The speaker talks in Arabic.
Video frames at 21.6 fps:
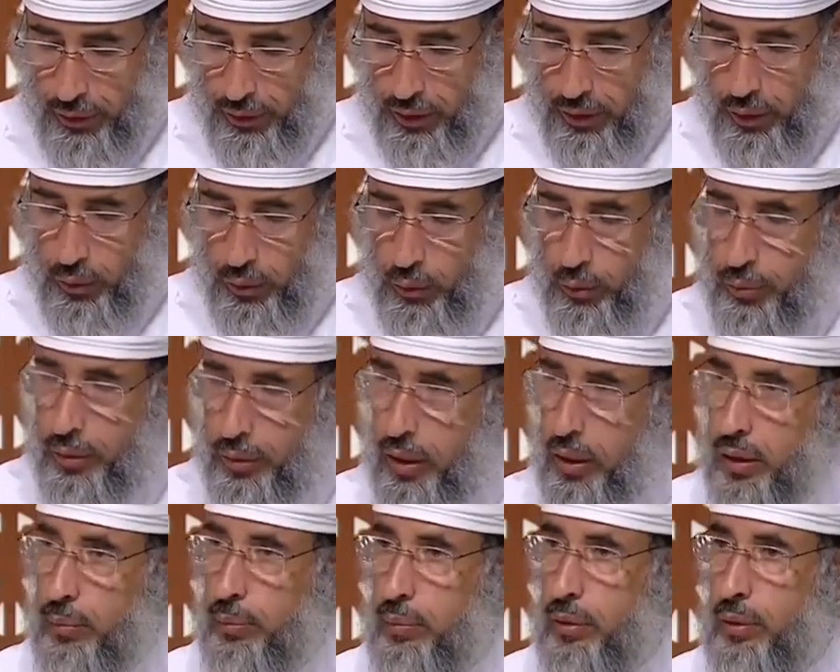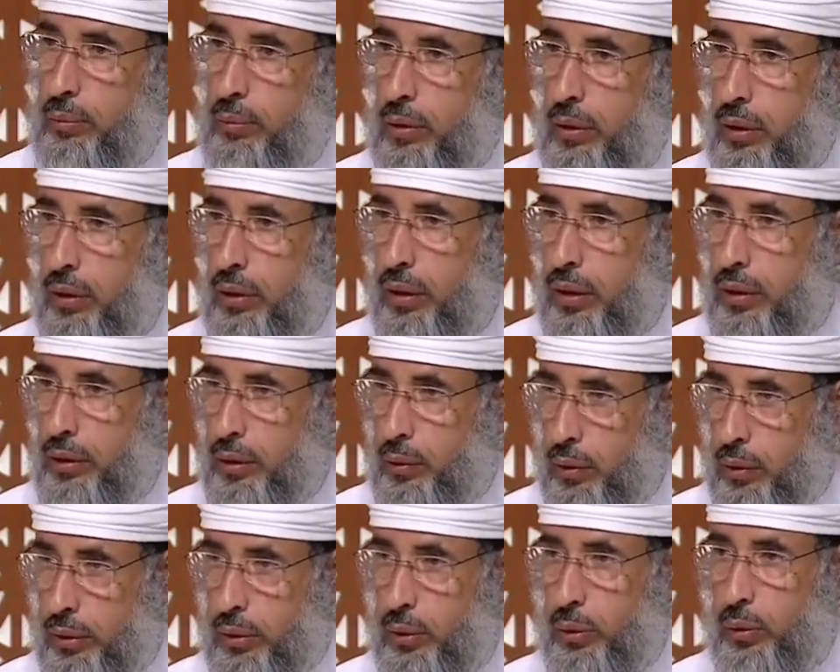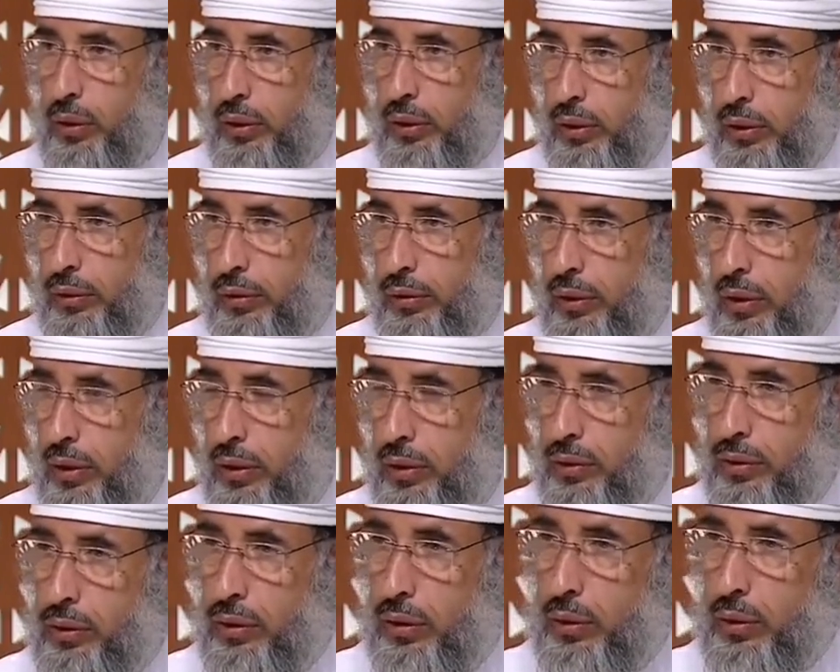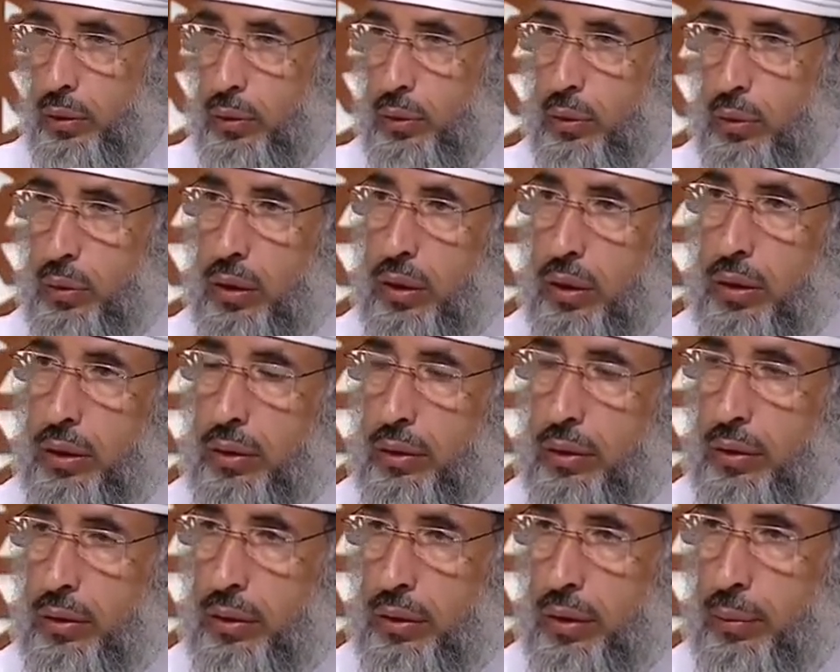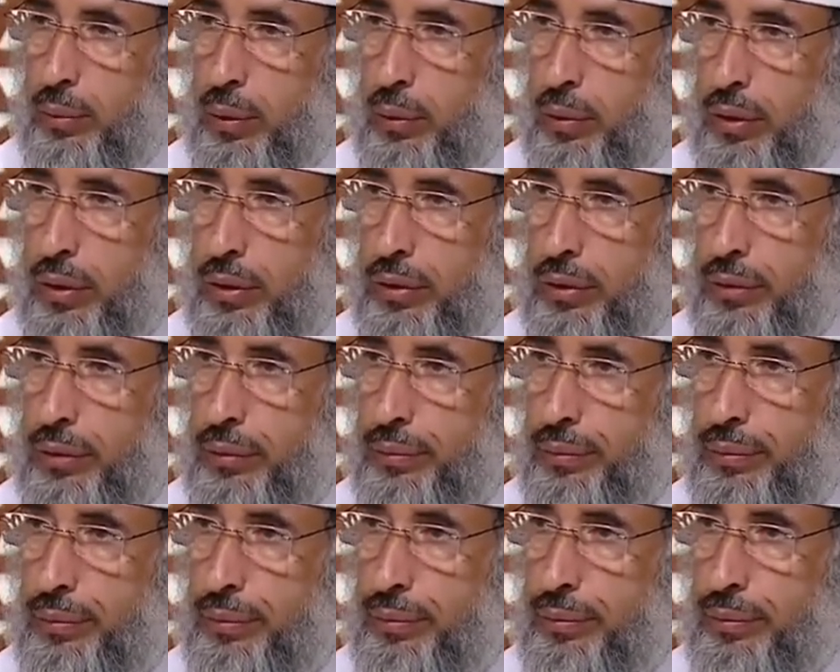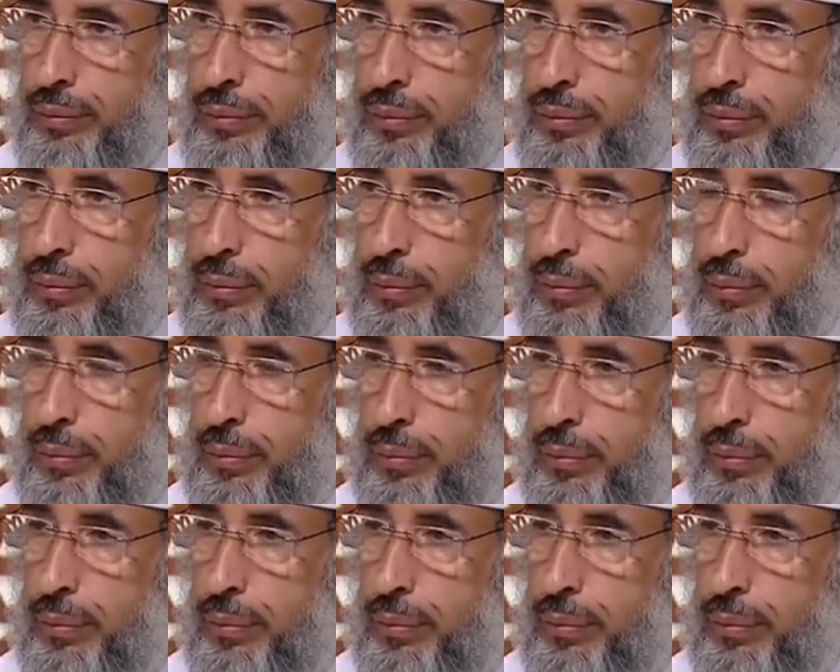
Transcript: فأذنوا بحرب من الله ورسوله هذا صيغة السؤال كما ورد نعم في قوله فإن لم